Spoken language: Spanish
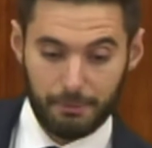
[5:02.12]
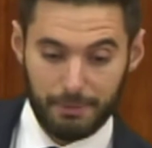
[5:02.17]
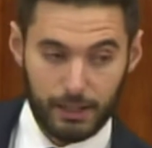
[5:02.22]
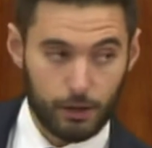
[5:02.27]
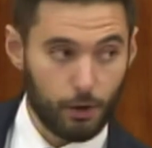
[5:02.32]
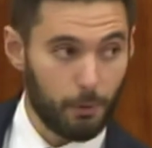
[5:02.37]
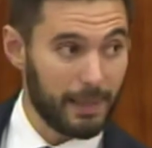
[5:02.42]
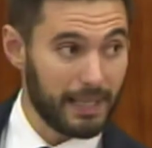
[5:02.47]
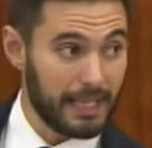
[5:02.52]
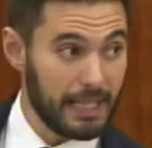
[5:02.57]

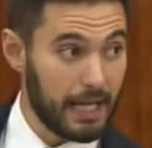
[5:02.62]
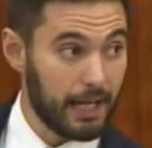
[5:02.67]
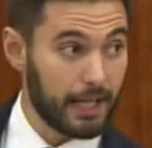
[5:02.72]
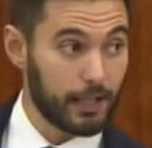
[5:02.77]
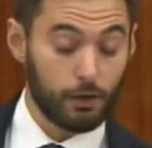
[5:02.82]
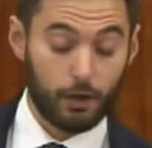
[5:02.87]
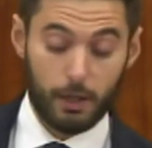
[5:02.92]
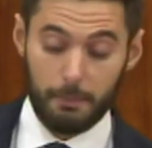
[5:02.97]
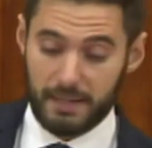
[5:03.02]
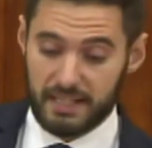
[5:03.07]
detenimiento,
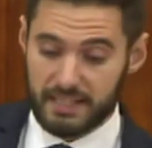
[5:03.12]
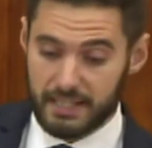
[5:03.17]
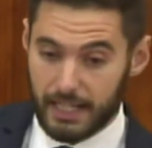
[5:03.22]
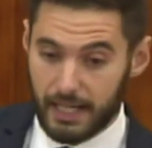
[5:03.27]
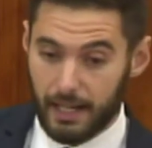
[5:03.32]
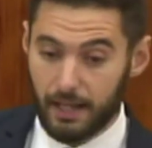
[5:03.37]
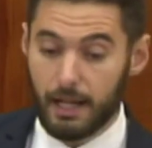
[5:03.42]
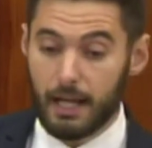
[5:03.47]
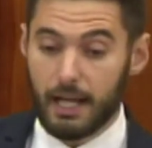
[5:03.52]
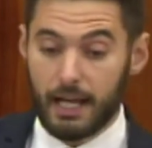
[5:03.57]
vería que lo que
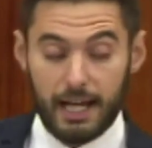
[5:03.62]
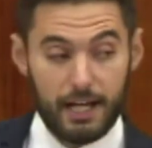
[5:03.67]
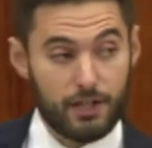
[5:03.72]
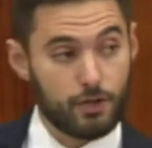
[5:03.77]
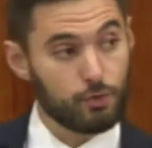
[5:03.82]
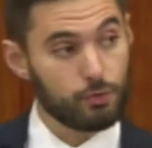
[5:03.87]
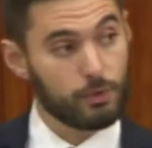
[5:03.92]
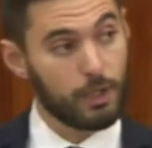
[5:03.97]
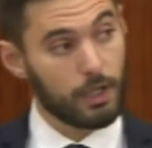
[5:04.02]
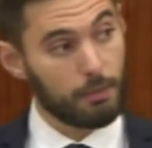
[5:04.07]
persigue
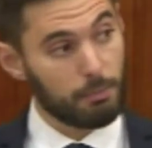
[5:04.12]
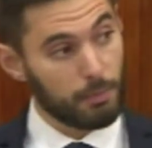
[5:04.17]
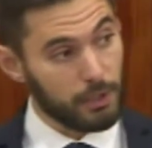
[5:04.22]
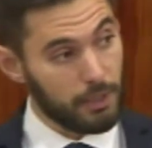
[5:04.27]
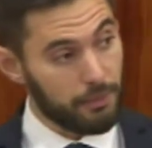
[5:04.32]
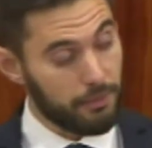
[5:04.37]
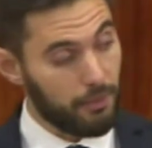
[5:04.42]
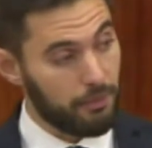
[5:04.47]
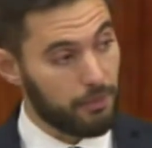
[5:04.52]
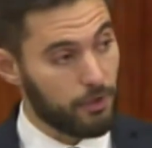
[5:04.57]
es una
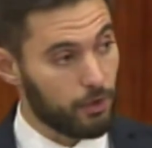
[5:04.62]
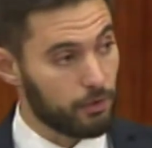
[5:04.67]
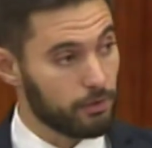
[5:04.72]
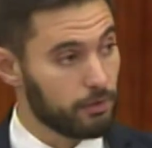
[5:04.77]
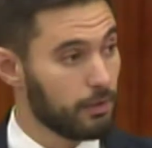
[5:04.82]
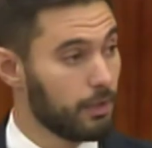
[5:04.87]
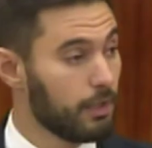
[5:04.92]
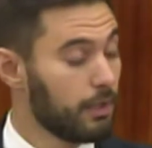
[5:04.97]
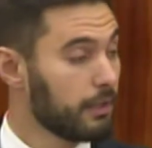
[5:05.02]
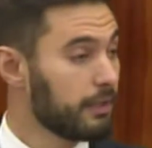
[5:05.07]

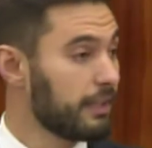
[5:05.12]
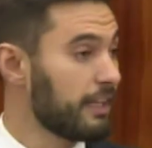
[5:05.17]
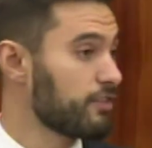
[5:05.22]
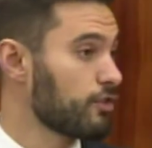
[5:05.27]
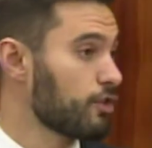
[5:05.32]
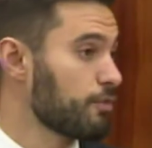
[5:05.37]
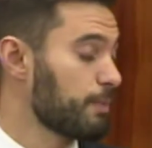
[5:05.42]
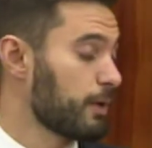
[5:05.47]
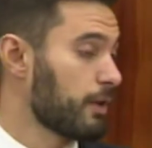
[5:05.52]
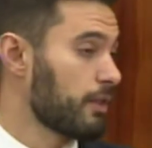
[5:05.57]
armonización de
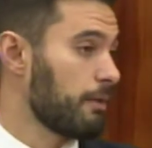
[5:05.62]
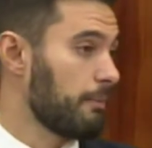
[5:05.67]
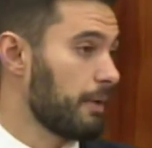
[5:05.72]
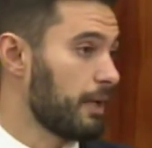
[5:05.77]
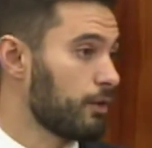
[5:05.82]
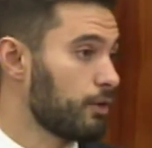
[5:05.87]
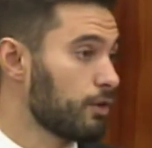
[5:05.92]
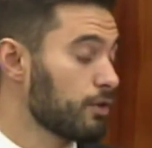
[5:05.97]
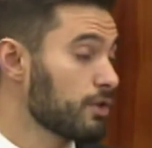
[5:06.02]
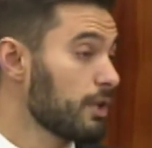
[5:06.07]
estos
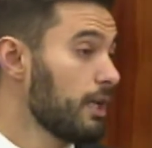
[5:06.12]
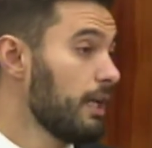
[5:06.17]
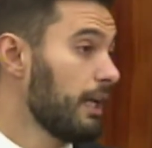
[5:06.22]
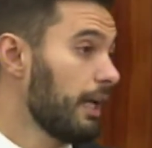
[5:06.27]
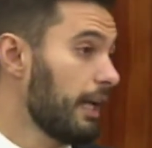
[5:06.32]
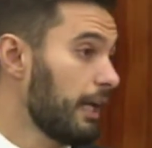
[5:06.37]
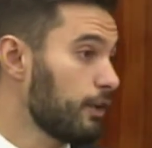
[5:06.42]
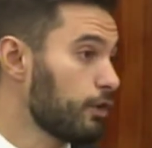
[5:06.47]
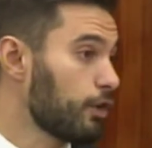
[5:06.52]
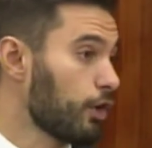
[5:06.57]
procedimientos
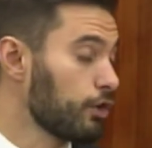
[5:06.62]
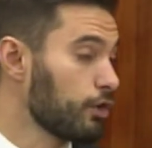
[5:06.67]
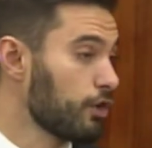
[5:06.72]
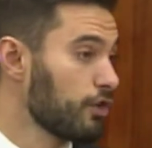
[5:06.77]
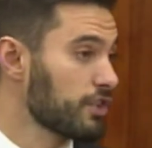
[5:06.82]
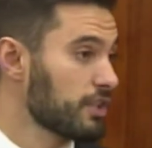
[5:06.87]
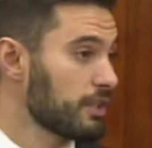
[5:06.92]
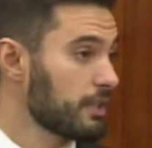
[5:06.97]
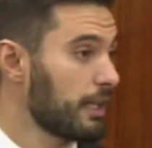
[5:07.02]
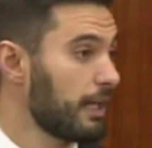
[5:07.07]
en todos
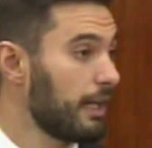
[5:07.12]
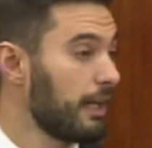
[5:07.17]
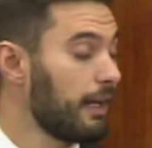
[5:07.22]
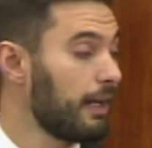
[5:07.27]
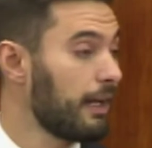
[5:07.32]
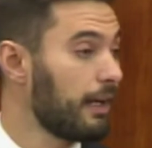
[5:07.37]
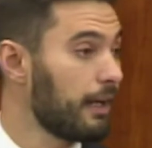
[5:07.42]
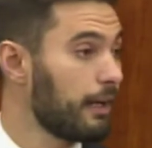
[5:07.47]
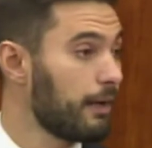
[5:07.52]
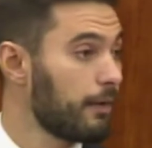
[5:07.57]
los
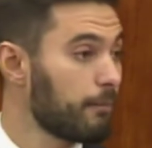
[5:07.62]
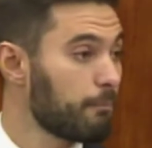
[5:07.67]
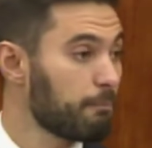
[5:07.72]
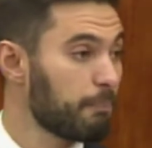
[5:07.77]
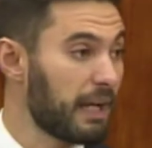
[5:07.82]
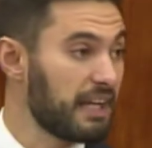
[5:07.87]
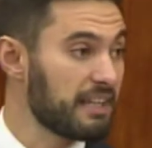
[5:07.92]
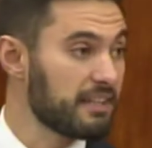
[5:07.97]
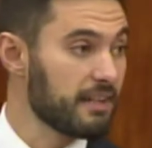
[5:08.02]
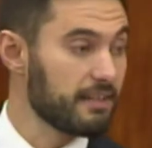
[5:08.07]

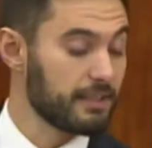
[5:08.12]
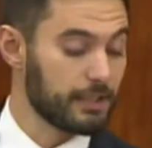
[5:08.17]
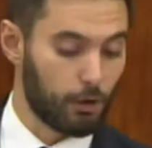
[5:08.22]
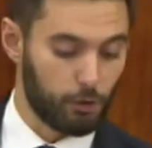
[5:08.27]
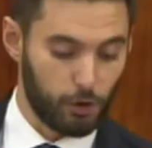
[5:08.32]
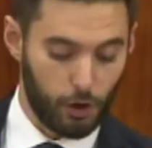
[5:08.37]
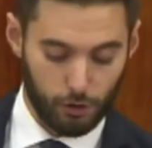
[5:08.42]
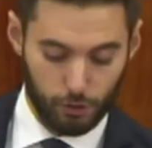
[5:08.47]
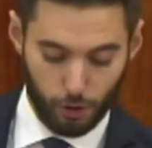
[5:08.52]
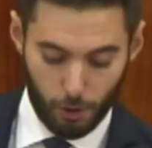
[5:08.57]
eh, países de
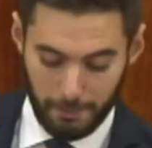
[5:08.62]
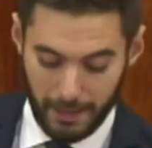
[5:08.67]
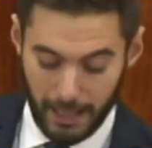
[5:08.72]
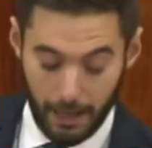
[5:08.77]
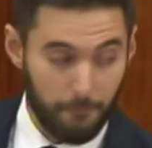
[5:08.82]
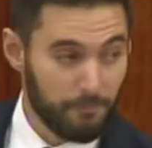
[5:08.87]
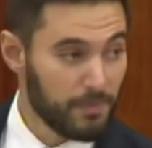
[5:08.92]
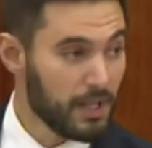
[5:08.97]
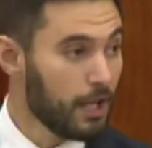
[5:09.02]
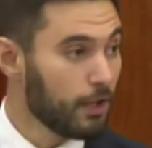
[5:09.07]
la Unión
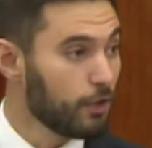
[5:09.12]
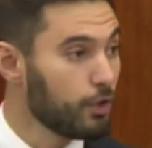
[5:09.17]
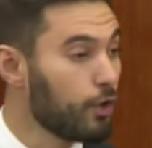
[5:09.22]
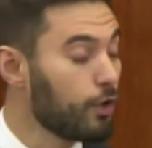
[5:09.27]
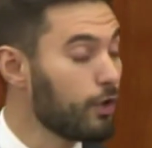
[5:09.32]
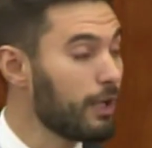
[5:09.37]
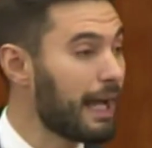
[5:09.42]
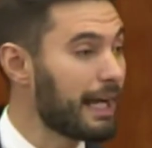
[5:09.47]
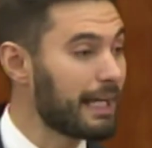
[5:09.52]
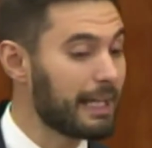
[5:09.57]
Europea,
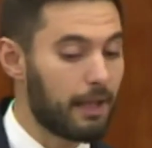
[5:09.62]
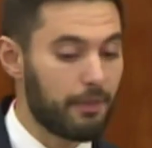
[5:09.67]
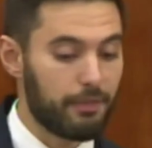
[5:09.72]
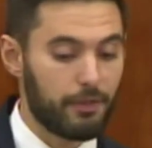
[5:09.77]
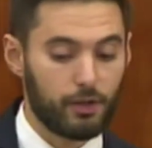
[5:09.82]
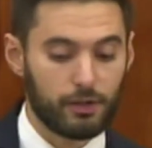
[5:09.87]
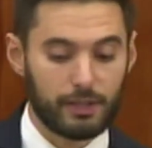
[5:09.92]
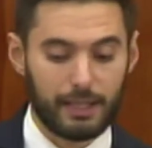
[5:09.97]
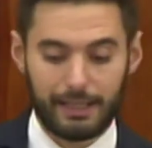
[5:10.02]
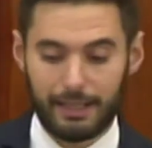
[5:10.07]
no la
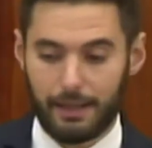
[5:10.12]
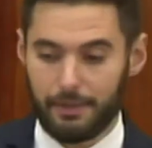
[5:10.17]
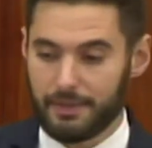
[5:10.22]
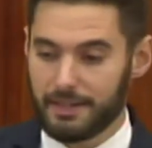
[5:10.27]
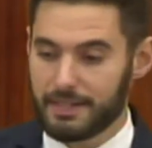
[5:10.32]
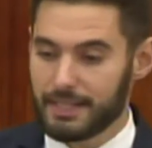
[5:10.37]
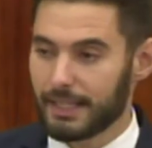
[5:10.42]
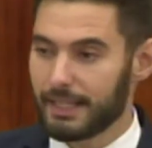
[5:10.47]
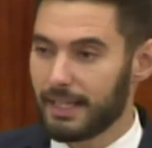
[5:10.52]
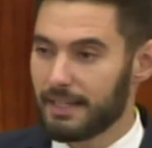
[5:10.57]
creación de
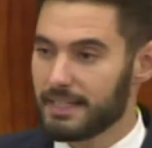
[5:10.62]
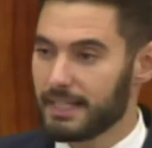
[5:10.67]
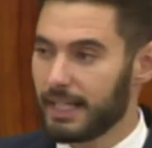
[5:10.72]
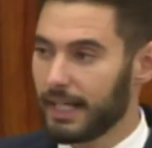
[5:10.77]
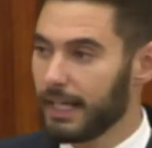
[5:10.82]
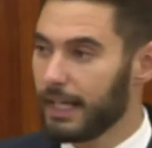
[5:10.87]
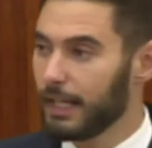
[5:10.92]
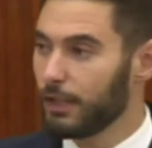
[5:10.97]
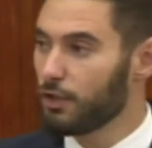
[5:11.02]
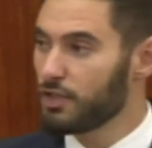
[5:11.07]
17
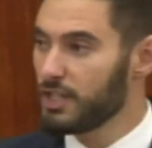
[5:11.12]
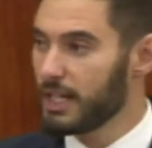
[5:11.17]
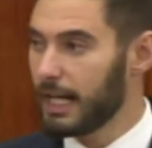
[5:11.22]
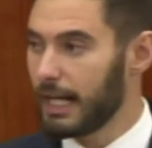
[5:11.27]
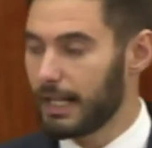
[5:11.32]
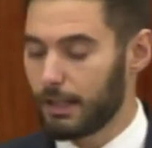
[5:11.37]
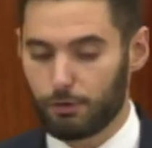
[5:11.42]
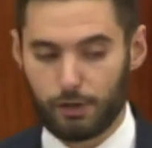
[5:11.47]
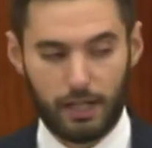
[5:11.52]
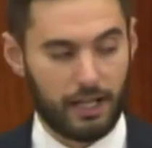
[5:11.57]
chiringuitos
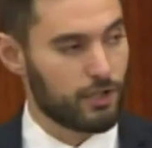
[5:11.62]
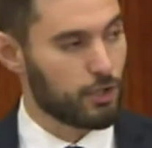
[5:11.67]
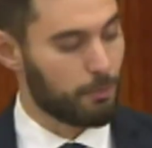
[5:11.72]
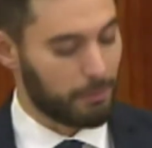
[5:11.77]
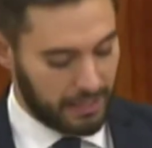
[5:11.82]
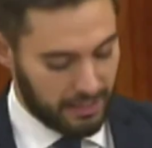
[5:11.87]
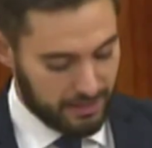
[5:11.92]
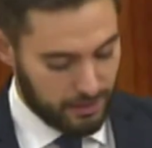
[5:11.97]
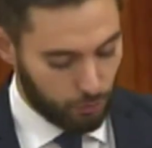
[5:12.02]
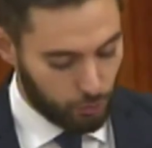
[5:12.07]
en cada una de las
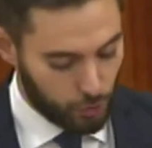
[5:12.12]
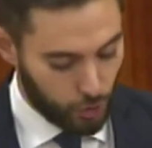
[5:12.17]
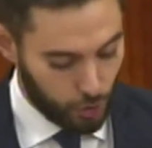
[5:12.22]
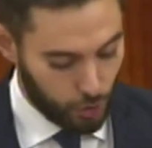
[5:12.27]
comunidades